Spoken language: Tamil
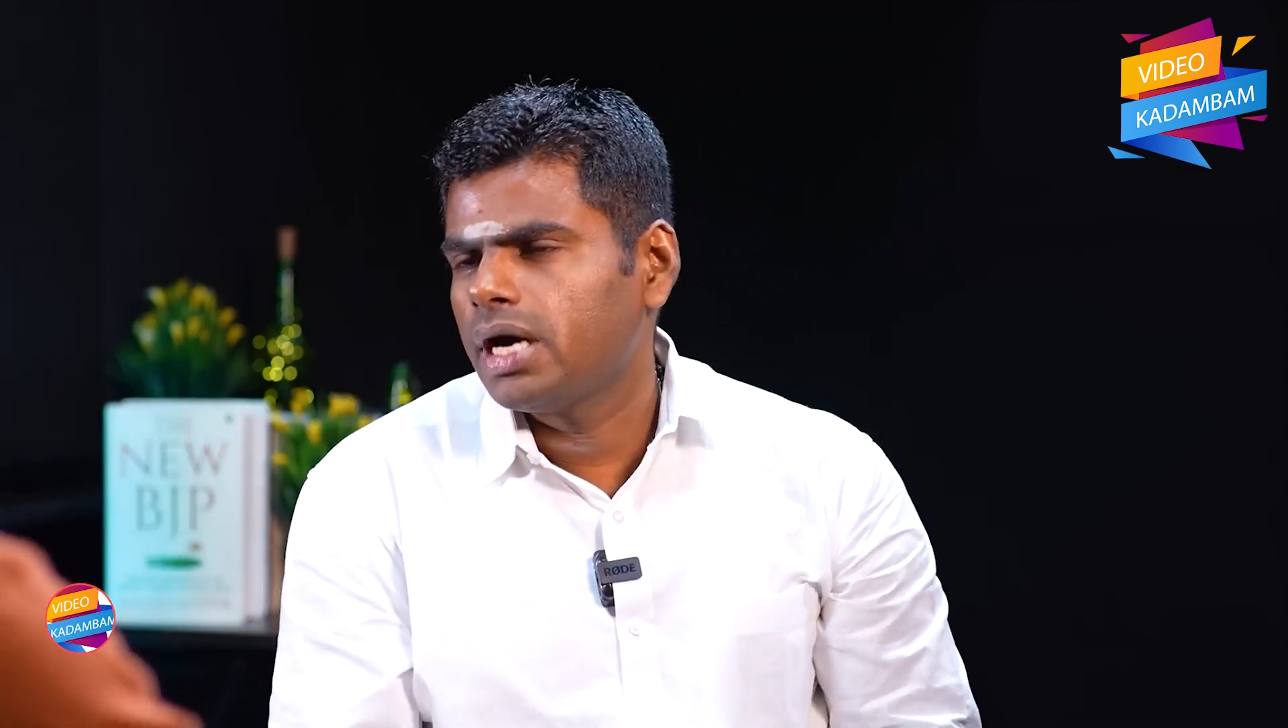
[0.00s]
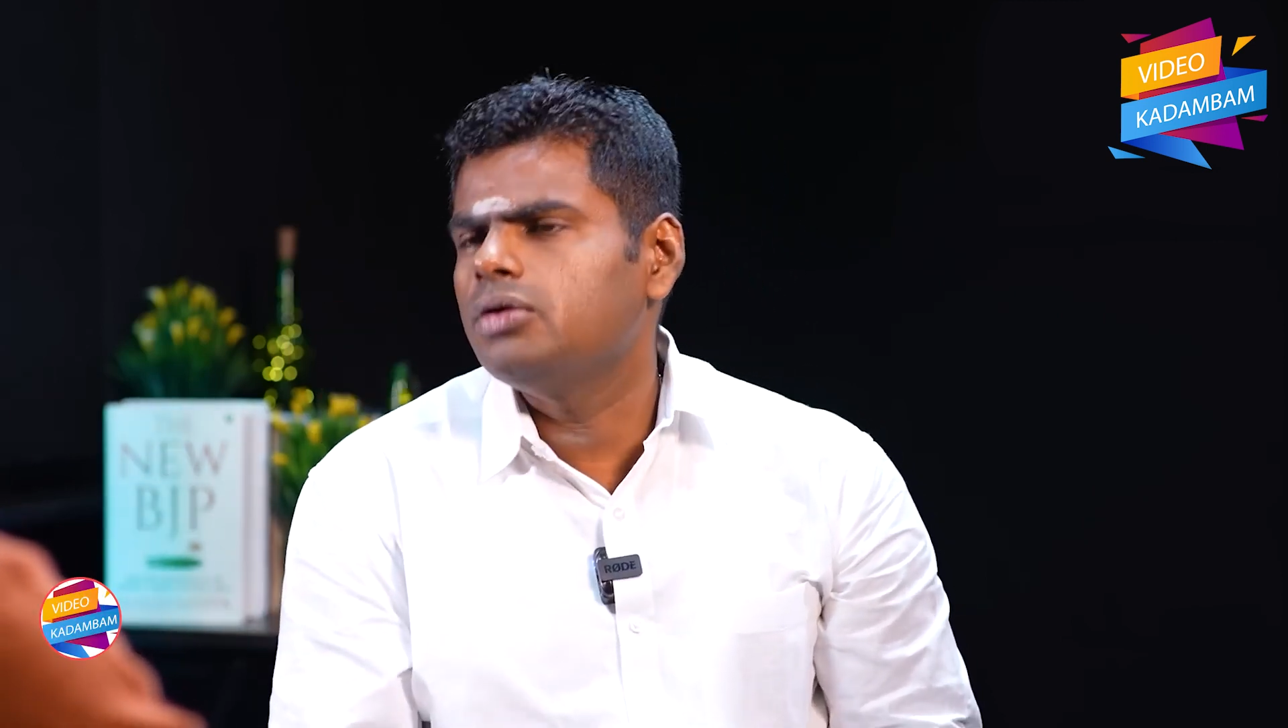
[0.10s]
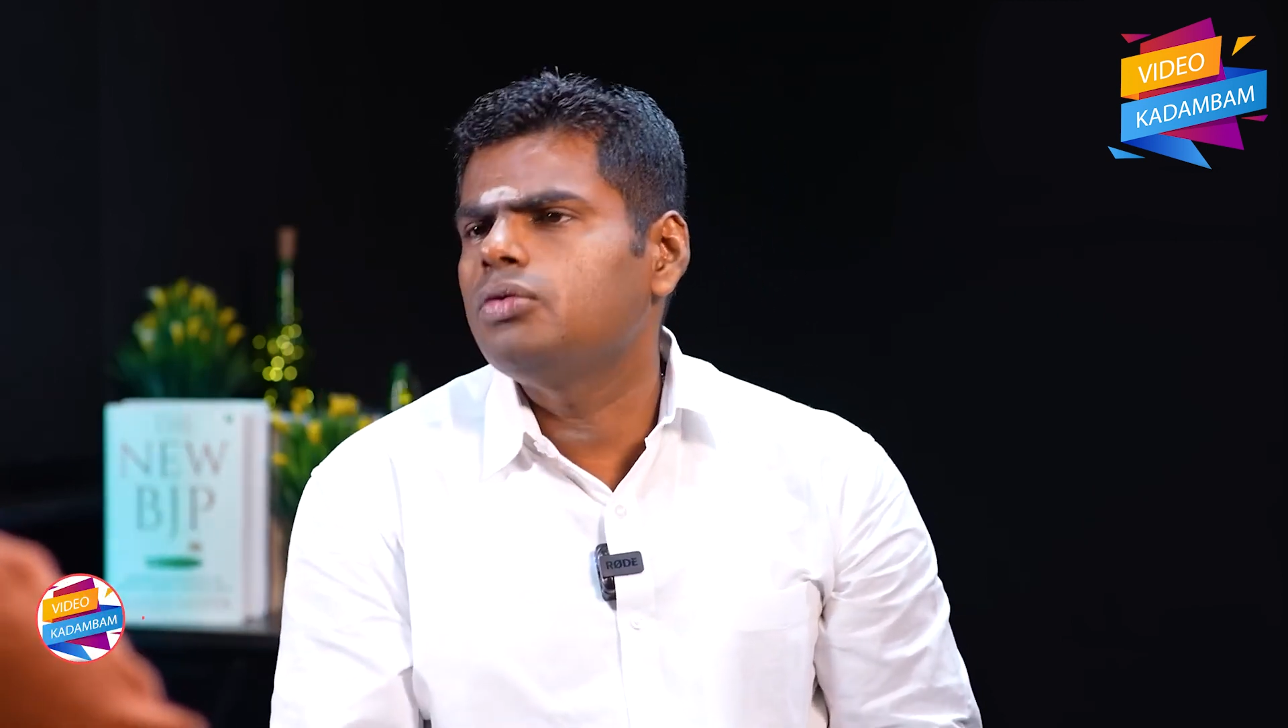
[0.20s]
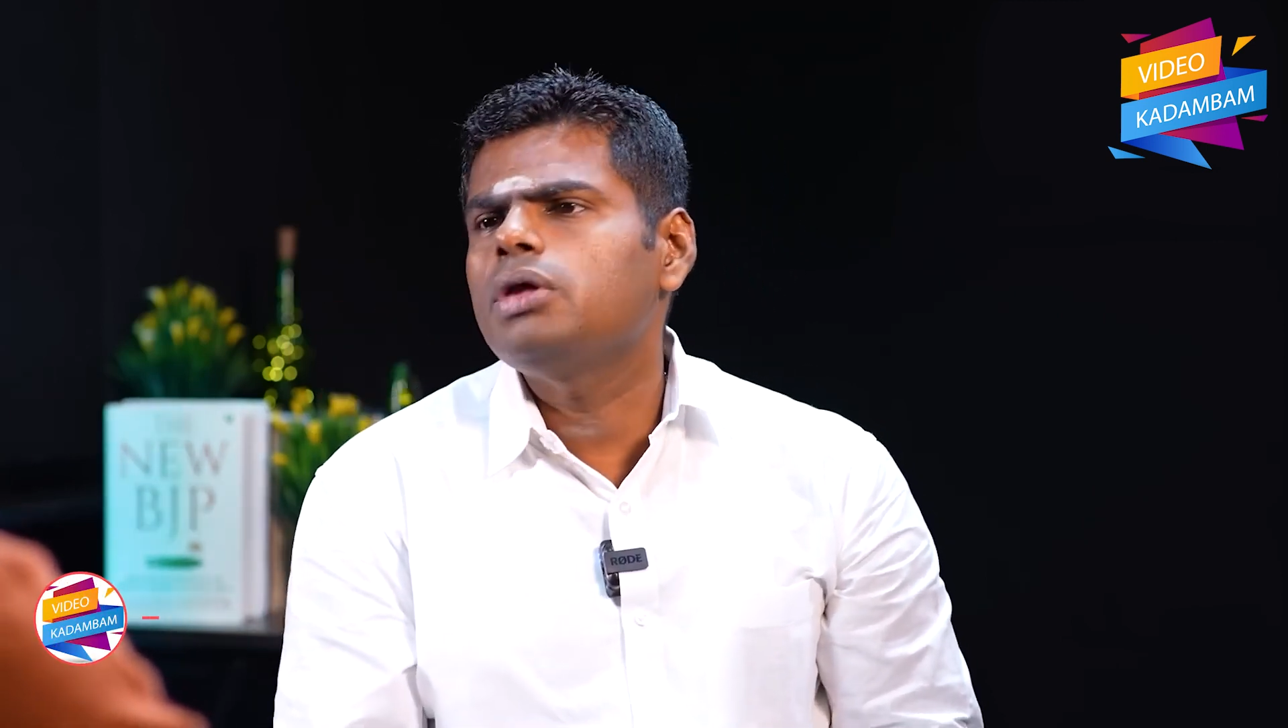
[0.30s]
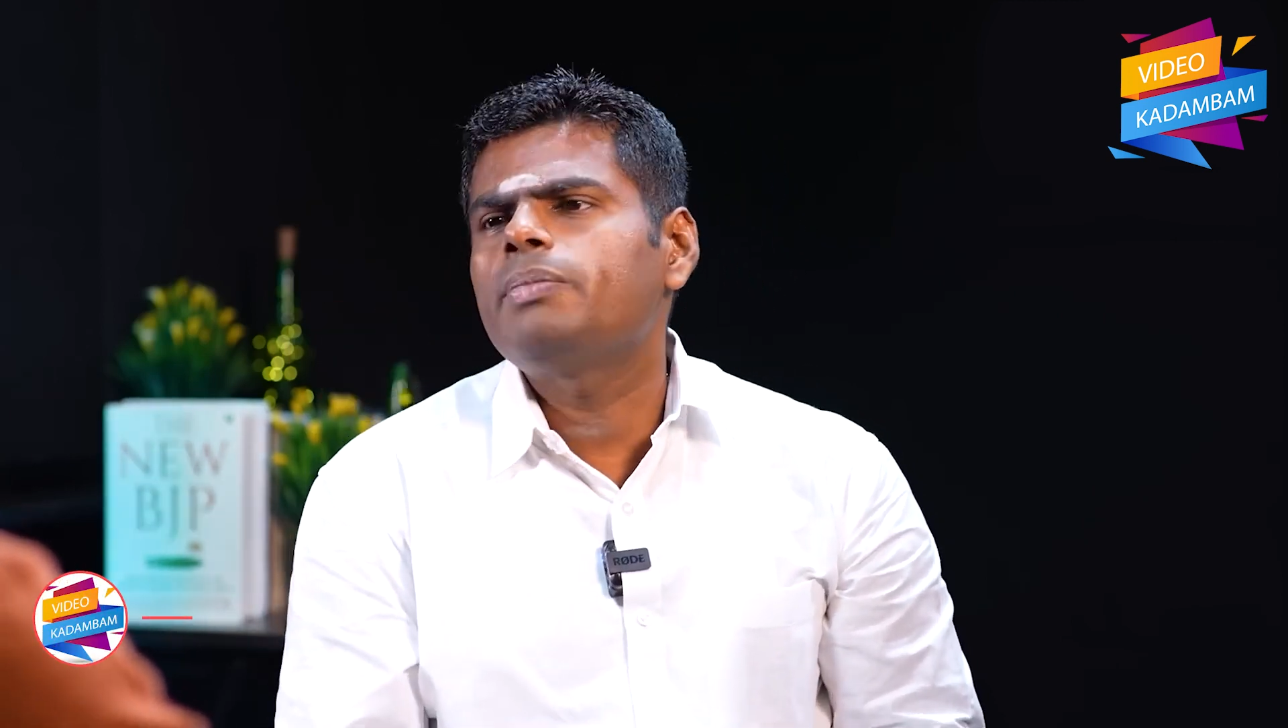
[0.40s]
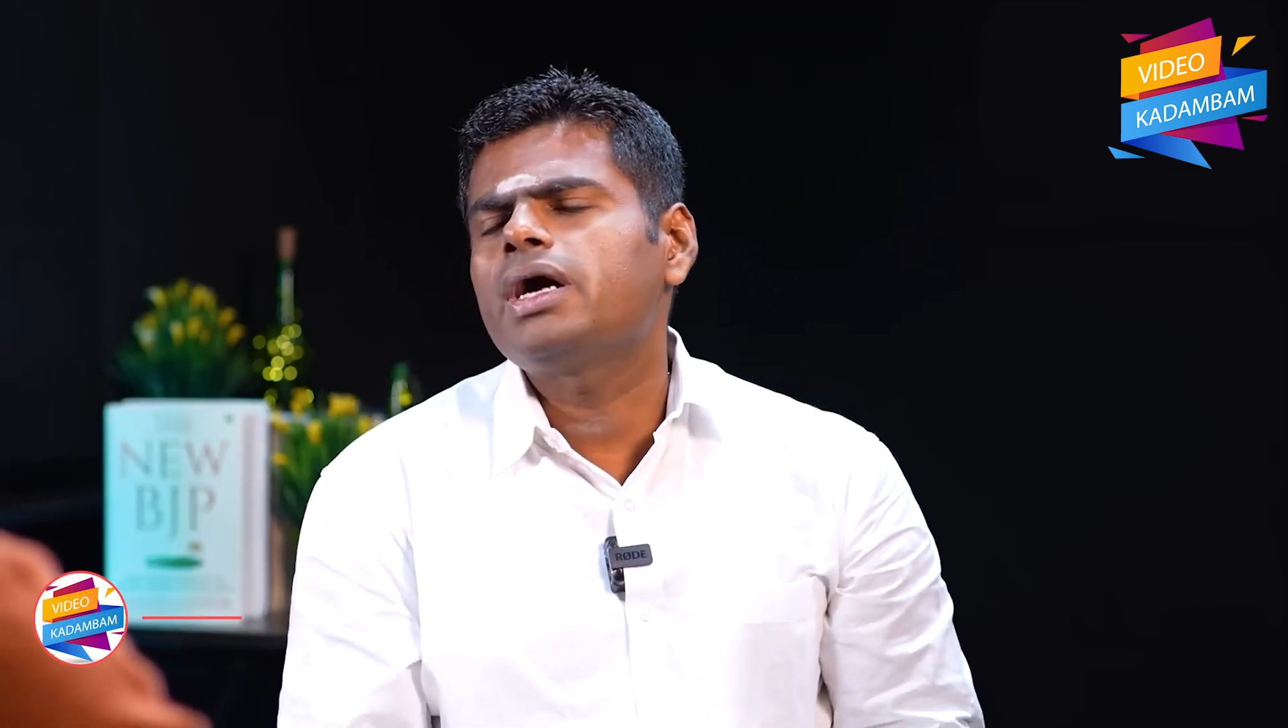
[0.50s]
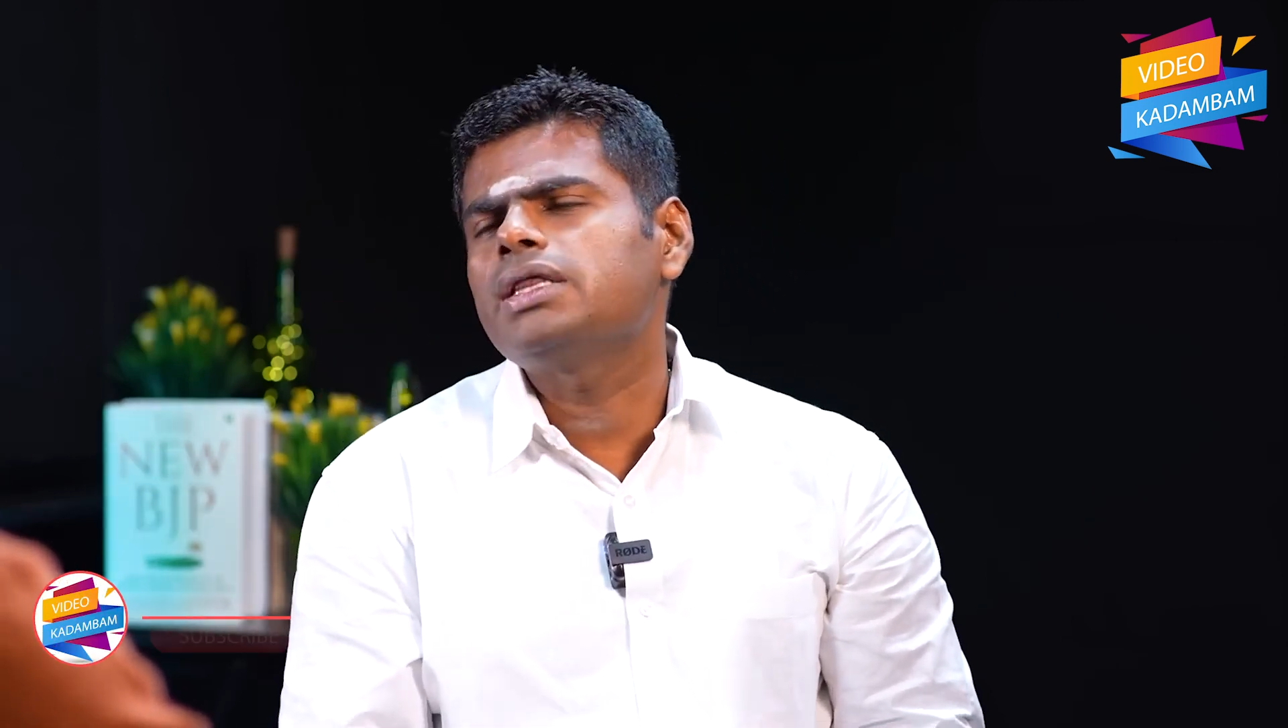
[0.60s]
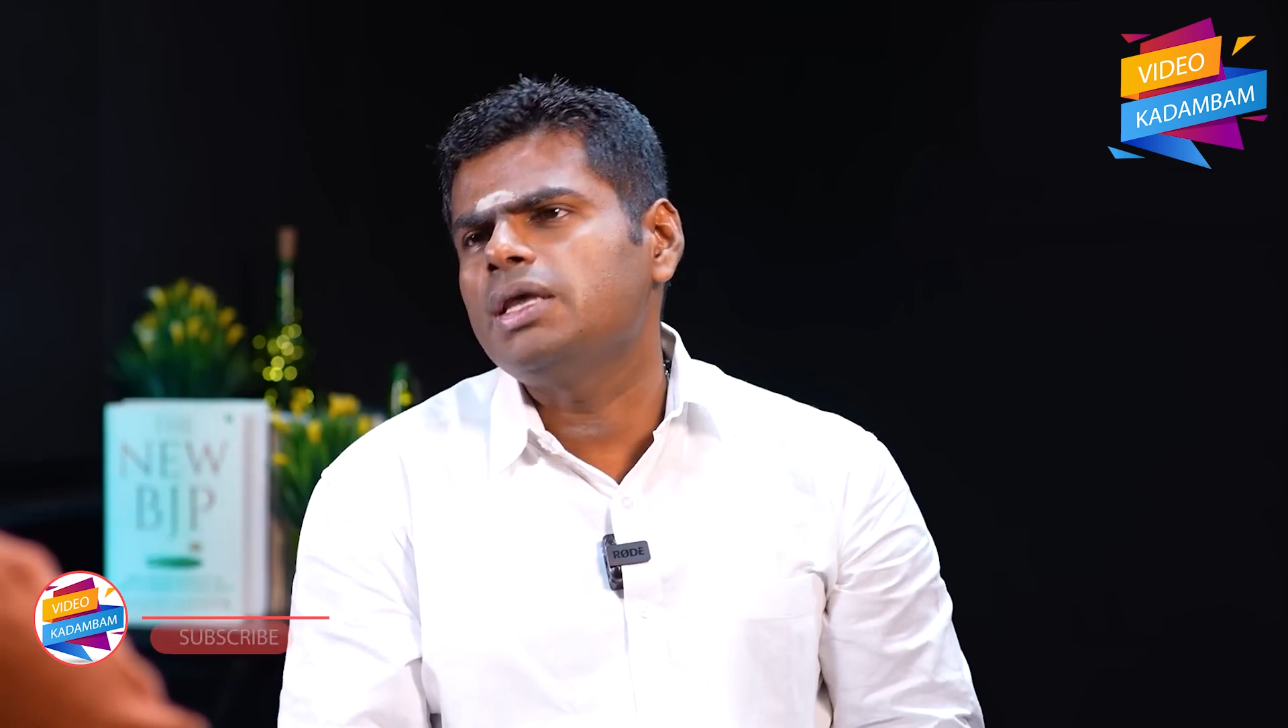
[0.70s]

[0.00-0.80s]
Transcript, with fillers: அதுவும் குறிப்பாக